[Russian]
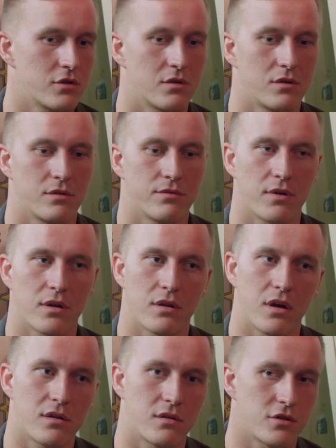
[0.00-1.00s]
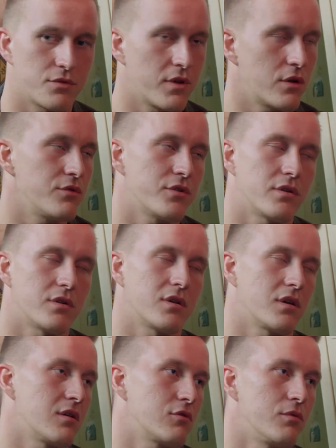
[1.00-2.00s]
ты в Канаде, даже в Торонто, наверное,
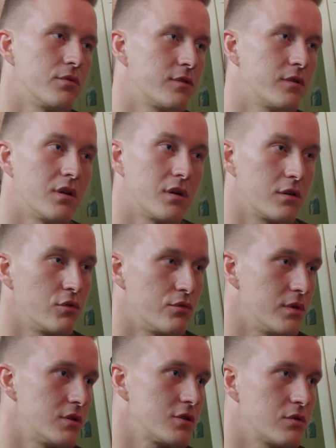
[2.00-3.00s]
таких клубов сильных не увидишь.